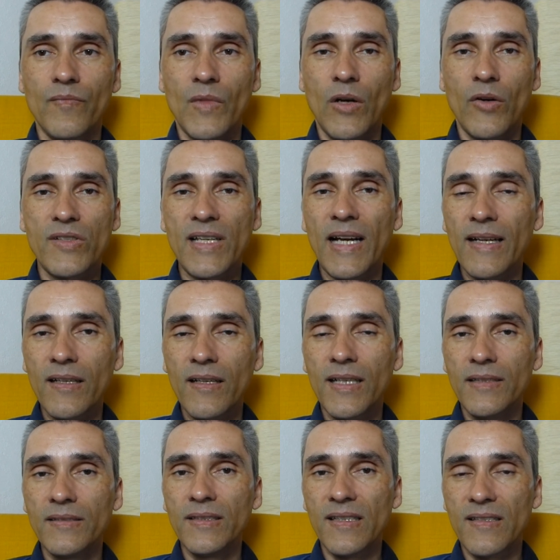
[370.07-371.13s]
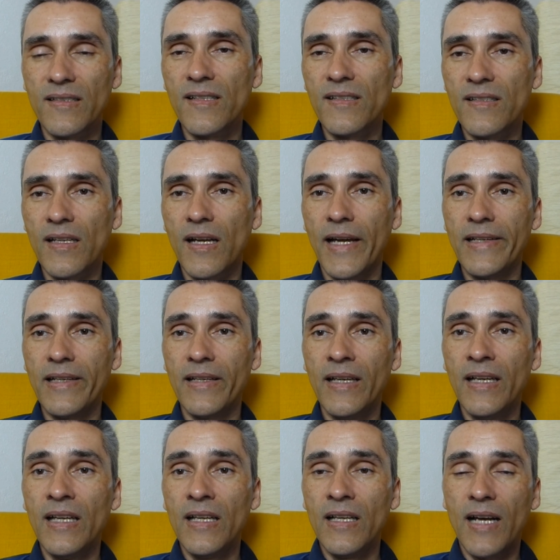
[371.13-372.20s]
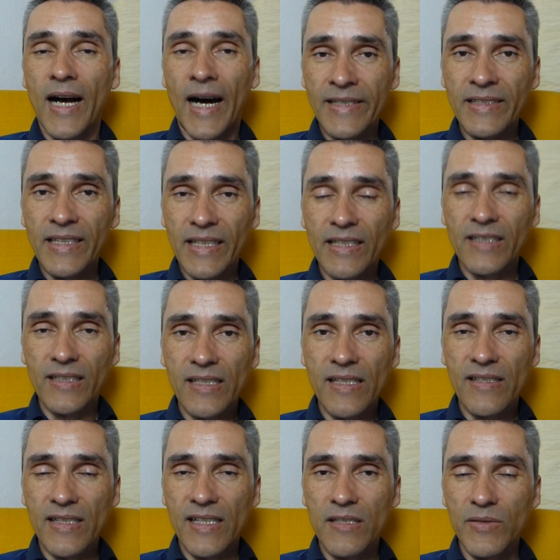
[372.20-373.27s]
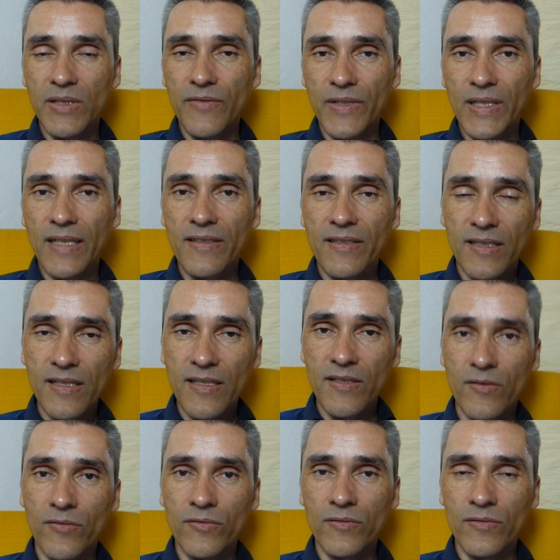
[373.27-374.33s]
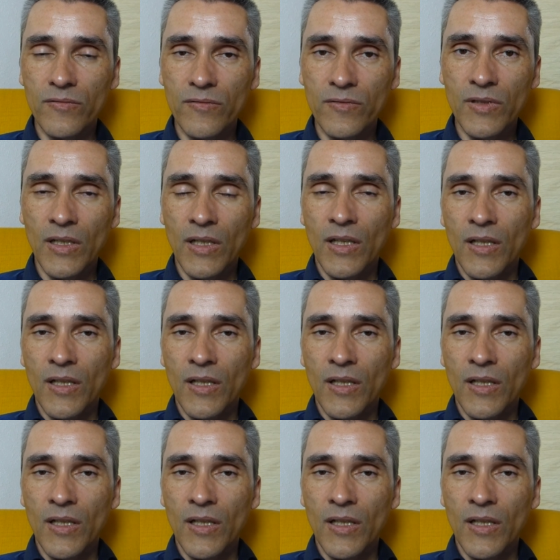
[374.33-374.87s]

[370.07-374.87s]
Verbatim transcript: auch sagen kann, das ist eine andere Krise als wie die Finanzkrisen und, und,